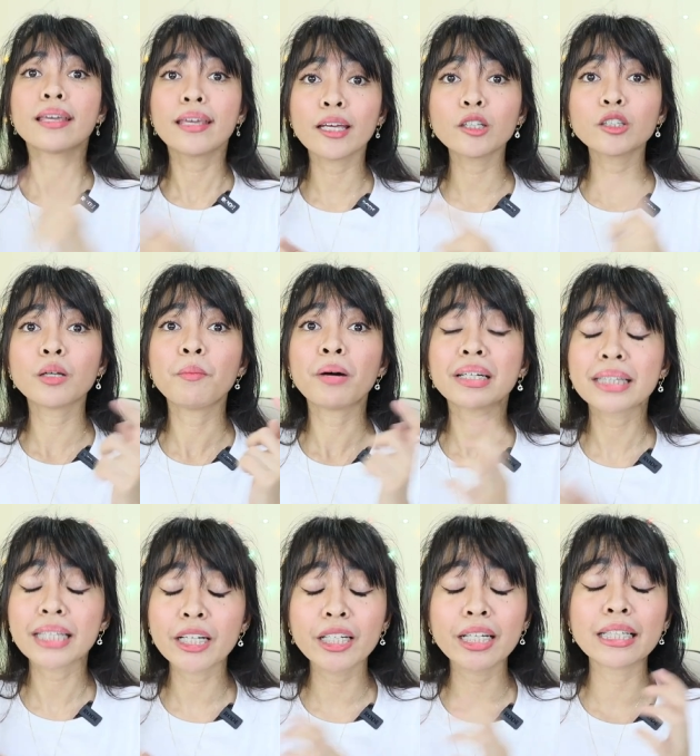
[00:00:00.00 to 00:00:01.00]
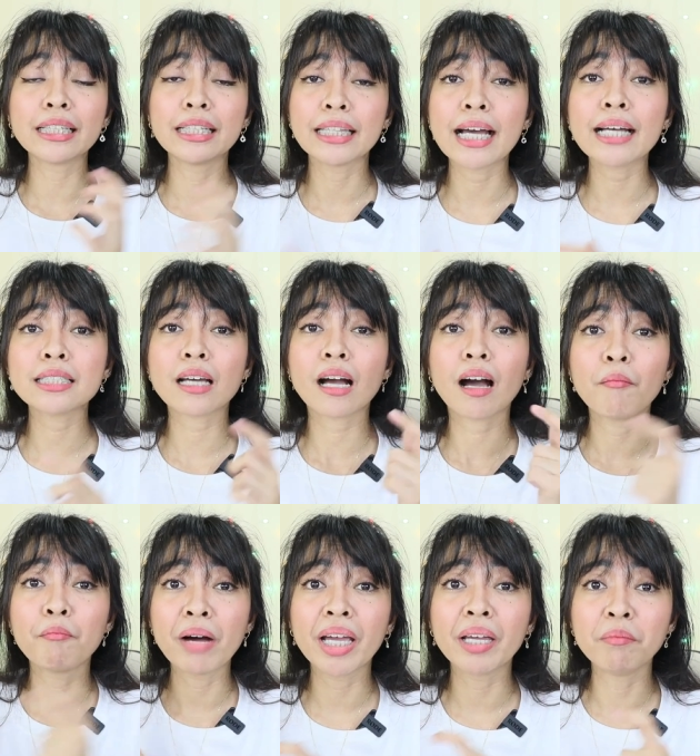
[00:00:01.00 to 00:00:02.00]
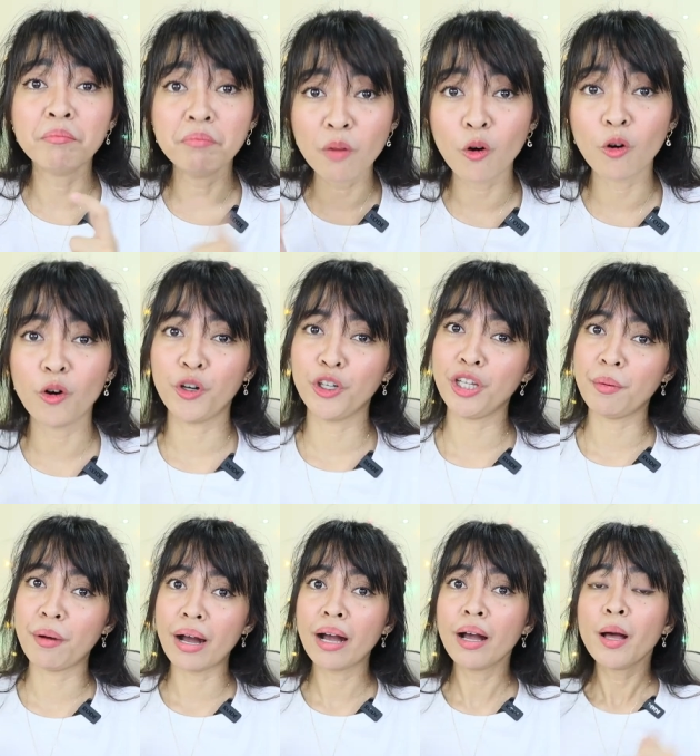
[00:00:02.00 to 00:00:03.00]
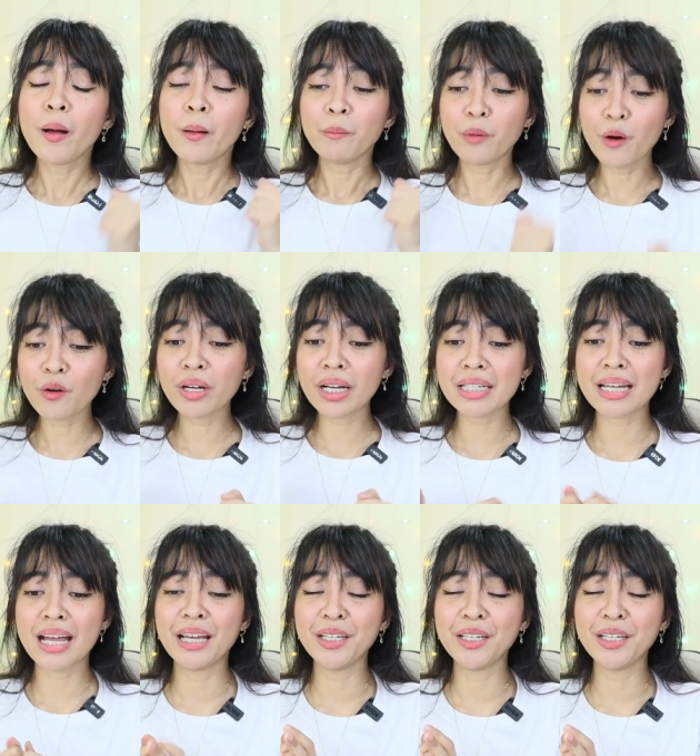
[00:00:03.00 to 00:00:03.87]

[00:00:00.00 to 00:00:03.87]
kill the bacteria na nasa kamay mo, o ba? Bongga siya